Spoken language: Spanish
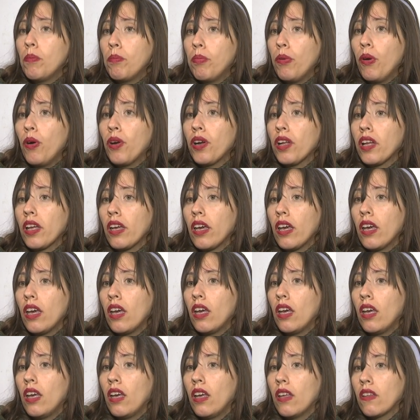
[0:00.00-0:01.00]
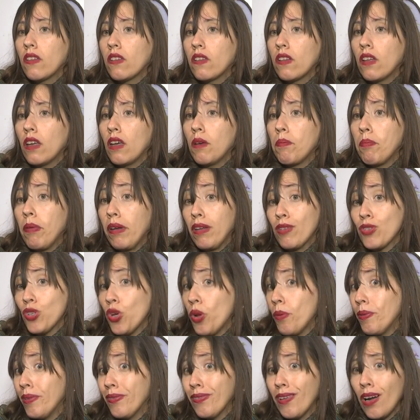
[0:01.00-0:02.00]
porque este, para
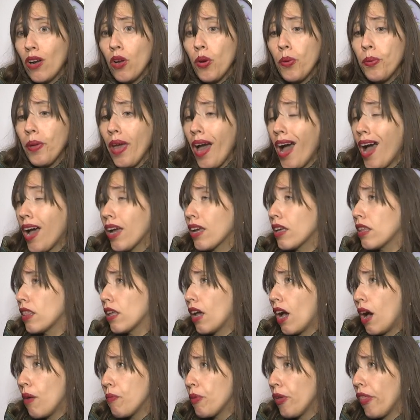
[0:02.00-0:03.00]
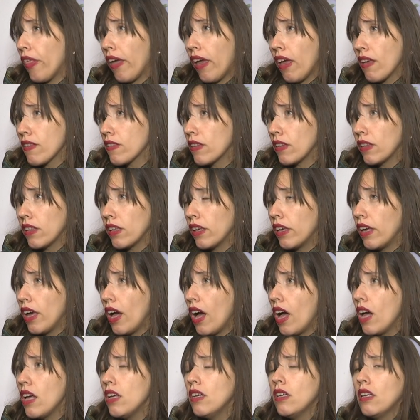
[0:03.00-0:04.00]
solventar los viajes, digamos, de este
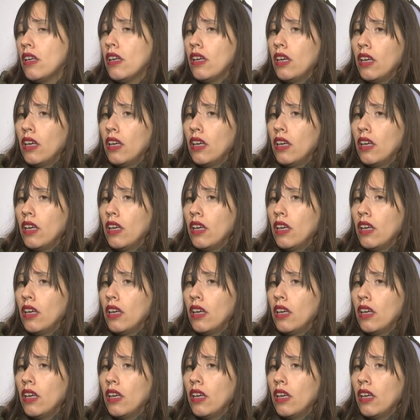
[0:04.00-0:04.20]
día,